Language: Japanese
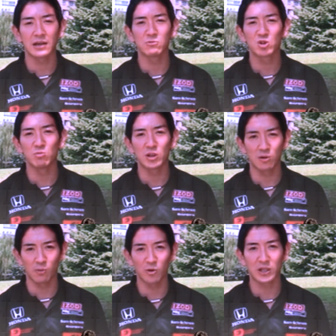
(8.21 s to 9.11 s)

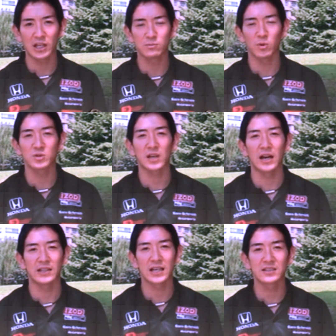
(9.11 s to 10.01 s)
サム・シュミットモータースポーツか
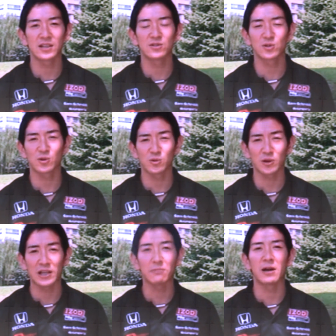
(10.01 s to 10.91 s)
ら参戦すること
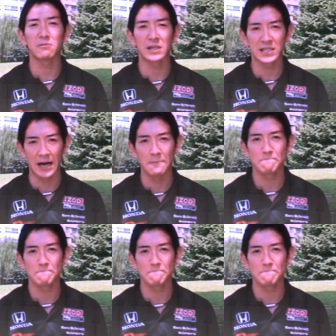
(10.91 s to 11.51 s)
が決まりました、